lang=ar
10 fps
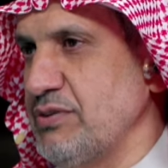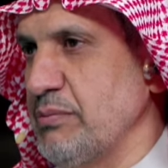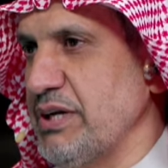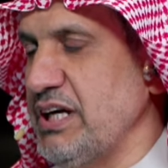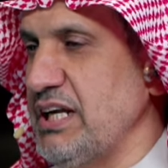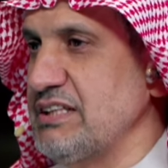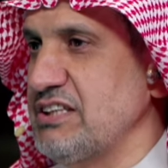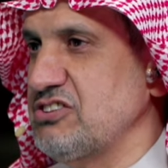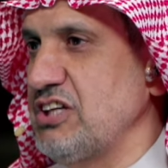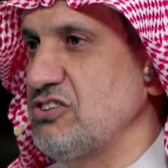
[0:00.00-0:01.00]
في مرحلة
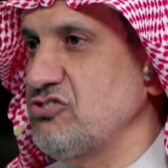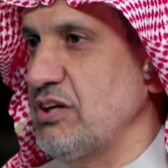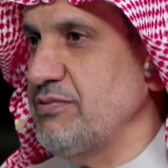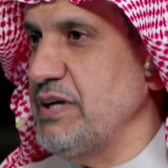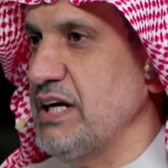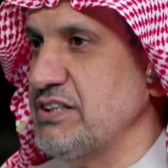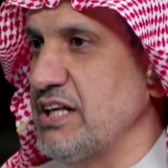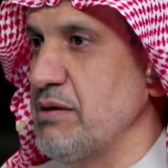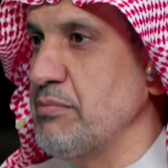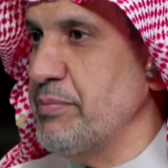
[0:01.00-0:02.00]
تسلسل فيها
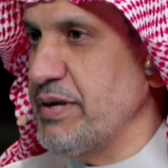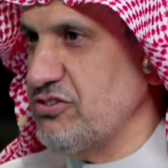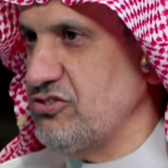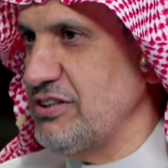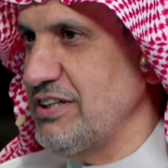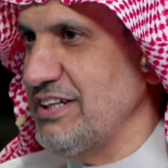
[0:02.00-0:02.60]
تنامي بريكس